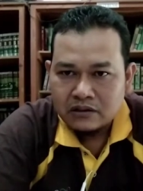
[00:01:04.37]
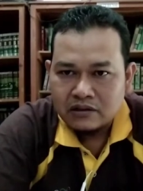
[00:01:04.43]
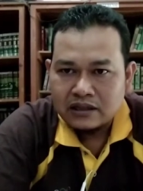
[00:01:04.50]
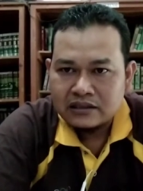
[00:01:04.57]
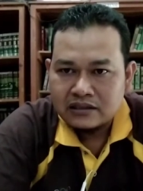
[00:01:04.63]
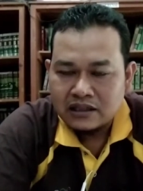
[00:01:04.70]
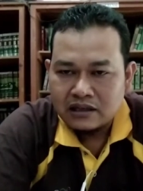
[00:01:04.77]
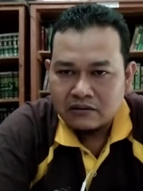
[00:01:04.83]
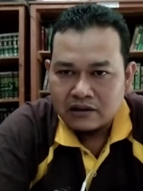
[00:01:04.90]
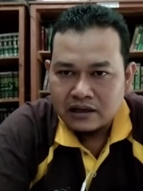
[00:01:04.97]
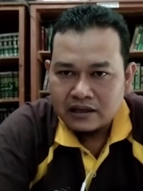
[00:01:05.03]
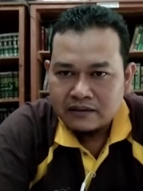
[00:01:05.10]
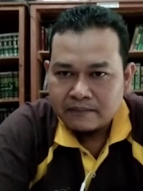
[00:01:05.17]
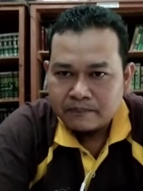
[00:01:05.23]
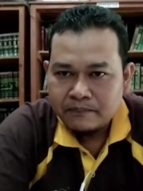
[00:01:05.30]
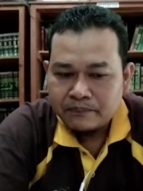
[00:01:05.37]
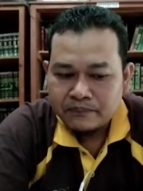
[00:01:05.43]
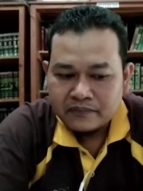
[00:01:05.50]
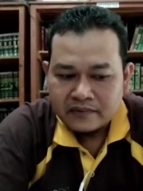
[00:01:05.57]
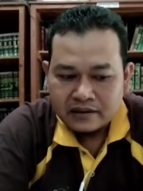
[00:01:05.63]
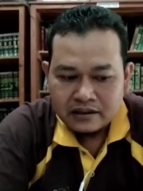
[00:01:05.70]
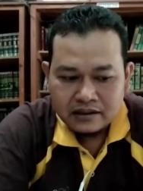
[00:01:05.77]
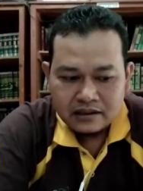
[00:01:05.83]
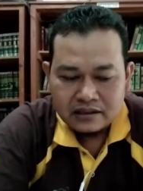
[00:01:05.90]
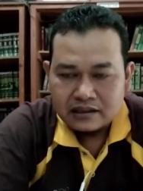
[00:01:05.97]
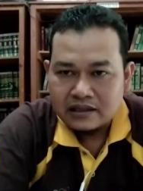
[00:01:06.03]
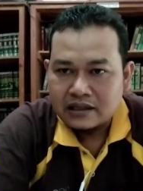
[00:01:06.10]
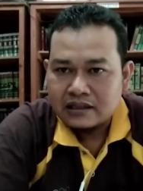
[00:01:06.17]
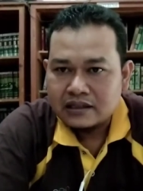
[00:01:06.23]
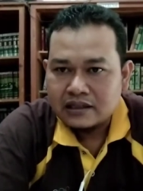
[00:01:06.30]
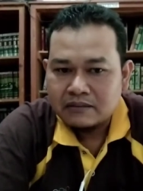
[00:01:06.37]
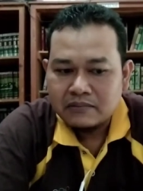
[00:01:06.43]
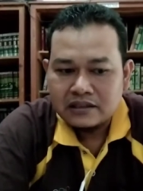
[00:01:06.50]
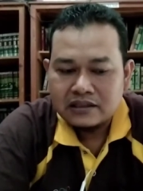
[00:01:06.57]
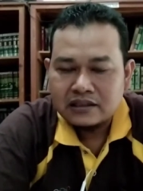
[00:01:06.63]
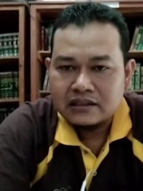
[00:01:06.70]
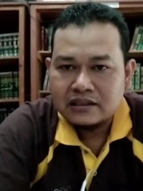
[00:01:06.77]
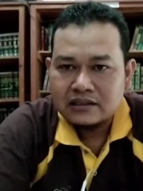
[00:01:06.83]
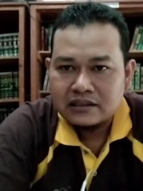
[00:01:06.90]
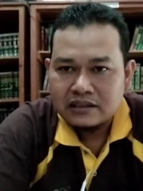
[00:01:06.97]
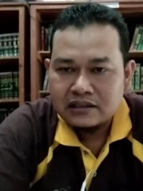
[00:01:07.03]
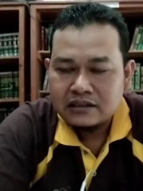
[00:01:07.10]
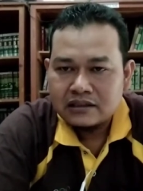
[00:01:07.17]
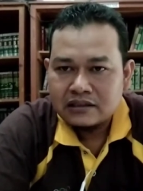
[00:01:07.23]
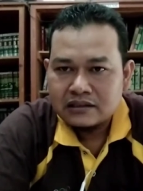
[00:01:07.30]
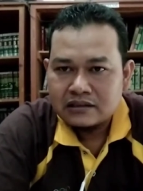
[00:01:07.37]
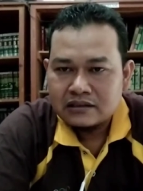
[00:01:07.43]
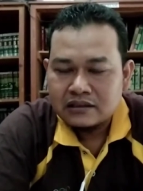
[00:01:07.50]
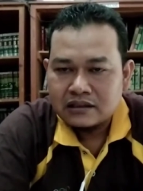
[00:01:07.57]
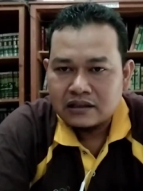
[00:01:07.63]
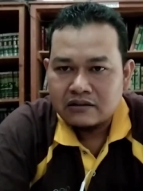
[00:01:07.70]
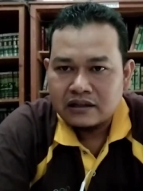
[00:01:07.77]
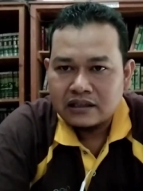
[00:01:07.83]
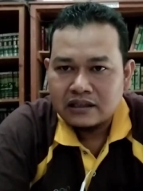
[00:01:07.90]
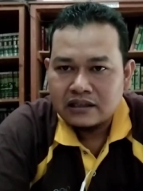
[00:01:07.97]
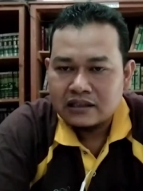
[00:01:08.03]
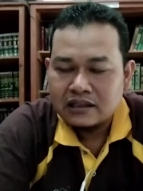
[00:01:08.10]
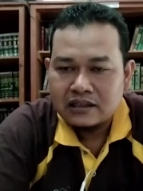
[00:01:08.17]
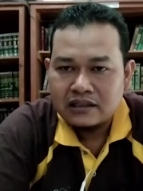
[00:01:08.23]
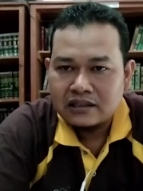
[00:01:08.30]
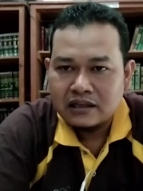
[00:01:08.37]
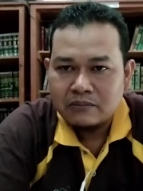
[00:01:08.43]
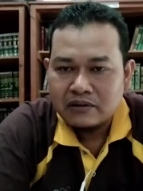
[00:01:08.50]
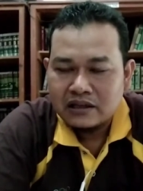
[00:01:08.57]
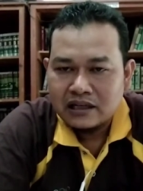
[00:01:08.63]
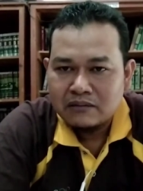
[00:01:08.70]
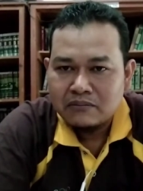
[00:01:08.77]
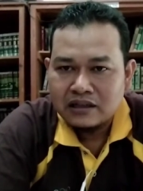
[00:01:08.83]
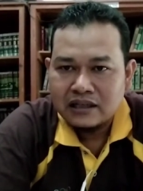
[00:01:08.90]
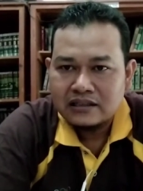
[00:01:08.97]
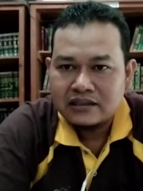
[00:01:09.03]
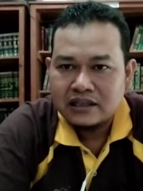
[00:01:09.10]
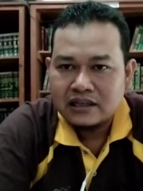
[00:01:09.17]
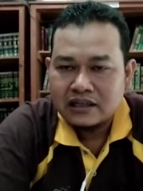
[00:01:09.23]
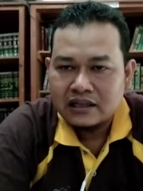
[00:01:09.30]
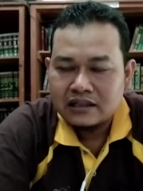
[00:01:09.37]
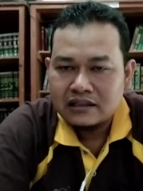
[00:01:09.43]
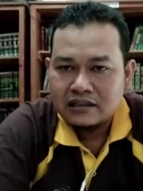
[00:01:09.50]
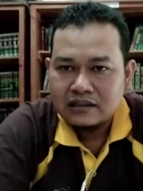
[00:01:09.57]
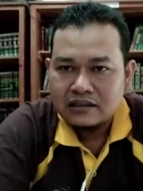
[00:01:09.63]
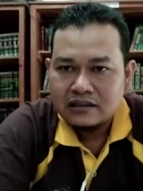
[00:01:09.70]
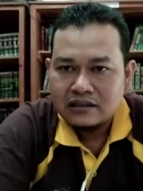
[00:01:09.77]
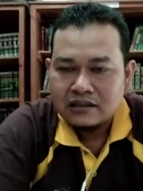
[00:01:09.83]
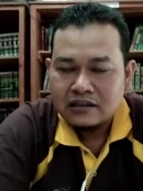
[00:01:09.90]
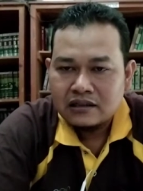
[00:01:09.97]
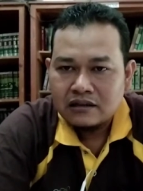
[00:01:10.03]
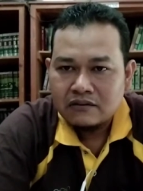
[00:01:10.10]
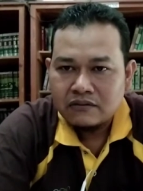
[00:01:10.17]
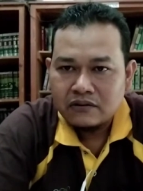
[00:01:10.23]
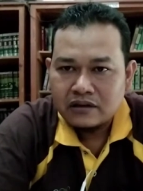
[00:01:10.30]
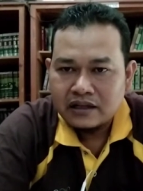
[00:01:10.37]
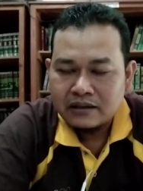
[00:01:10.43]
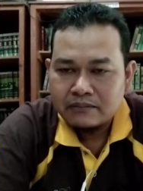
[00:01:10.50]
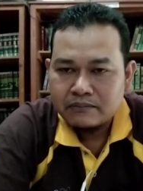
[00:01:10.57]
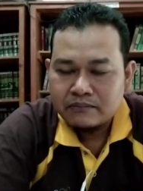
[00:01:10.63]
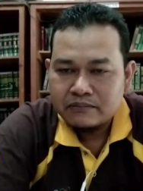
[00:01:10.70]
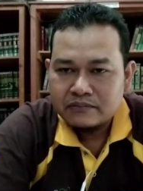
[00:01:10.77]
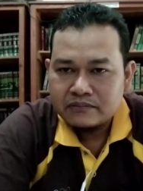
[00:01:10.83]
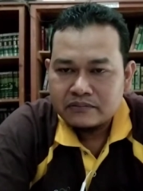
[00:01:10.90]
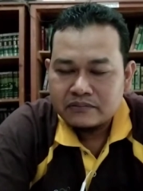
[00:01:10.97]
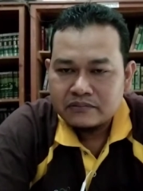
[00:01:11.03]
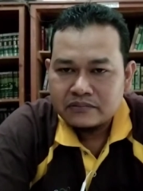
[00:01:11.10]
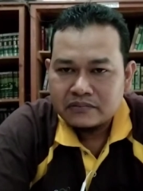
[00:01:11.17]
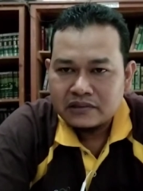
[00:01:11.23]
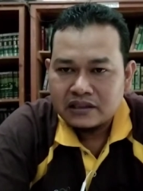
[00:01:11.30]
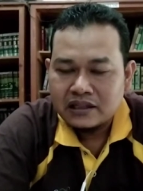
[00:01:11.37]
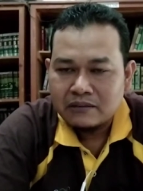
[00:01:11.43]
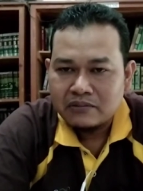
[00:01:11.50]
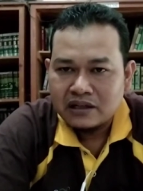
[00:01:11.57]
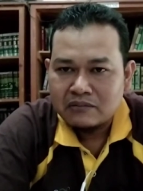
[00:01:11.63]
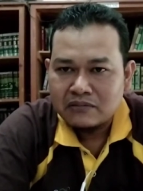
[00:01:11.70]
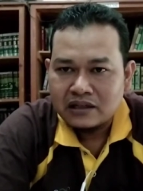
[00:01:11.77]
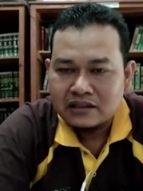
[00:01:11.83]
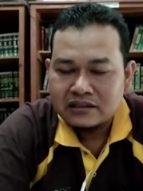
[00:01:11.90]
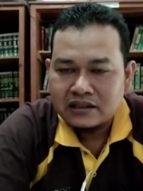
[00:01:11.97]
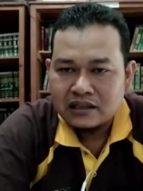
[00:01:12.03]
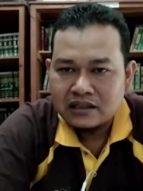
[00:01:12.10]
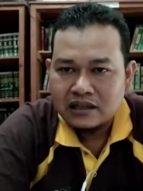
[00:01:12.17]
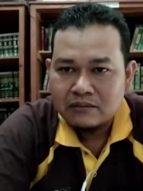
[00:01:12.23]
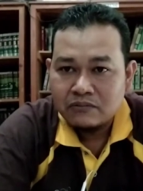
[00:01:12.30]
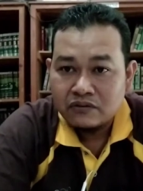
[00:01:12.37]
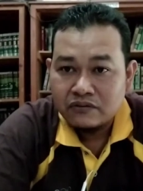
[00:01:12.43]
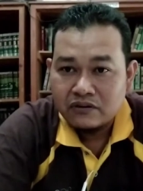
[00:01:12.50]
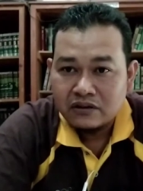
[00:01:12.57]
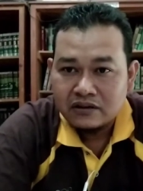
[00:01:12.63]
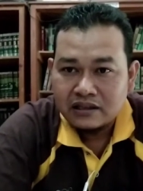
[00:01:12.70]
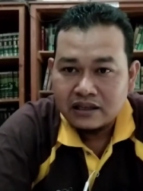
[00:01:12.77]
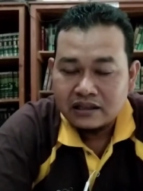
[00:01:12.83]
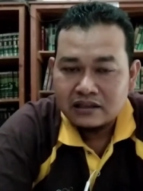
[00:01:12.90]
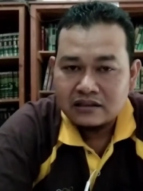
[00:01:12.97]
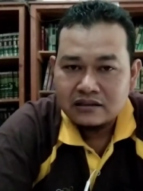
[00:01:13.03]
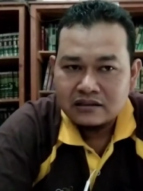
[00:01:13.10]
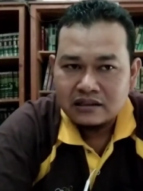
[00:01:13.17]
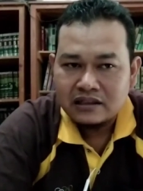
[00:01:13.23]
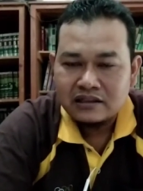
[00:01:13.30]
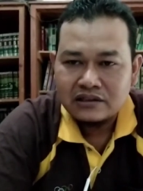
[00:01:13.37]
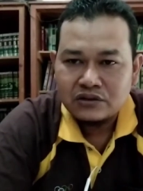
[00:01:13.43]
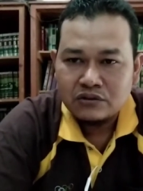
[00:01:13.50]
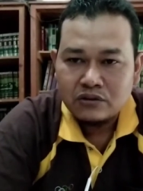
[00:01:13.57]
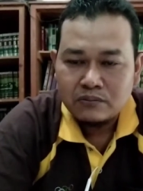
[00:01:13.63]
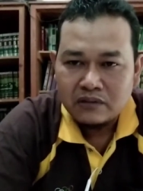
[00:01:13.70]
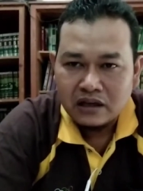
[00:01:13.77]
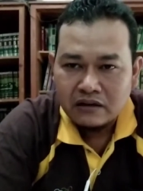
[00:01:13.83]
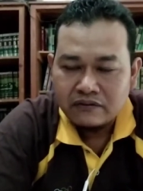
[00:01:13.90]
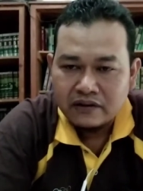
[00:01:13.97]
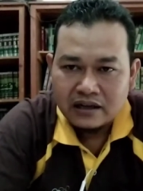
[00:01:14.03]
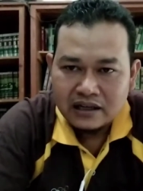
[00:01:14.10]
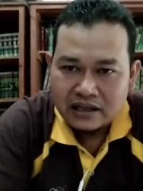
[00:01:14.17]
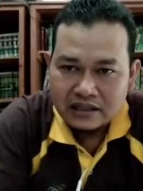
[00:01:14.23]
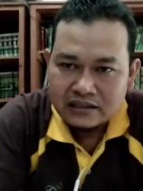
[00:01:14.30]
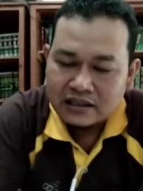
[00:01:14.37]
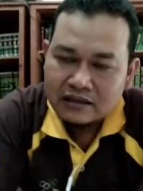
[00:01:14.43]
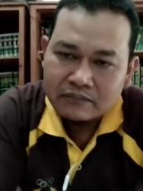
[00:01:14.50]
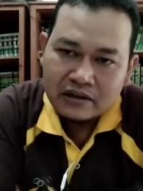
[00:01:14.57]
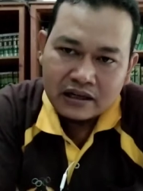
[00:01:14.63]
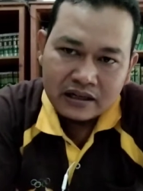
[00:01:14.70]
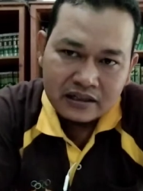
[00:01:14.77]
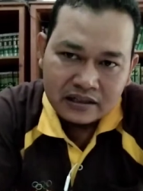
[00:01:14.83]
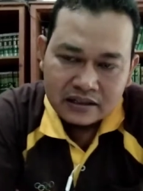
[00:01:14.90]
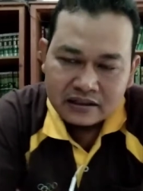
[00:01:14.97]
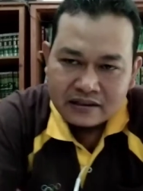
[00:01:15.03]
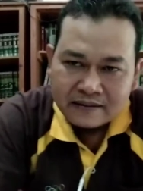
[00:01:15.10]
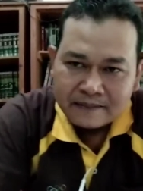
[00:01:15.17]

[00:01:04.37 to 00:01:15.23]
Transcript: orang Jawa ketika kita masih kecil keluarga kita tidak pernah mengajarkan poket tidak pernah mengajarkan mukrojat dan disuruh menghafalkan yang lagu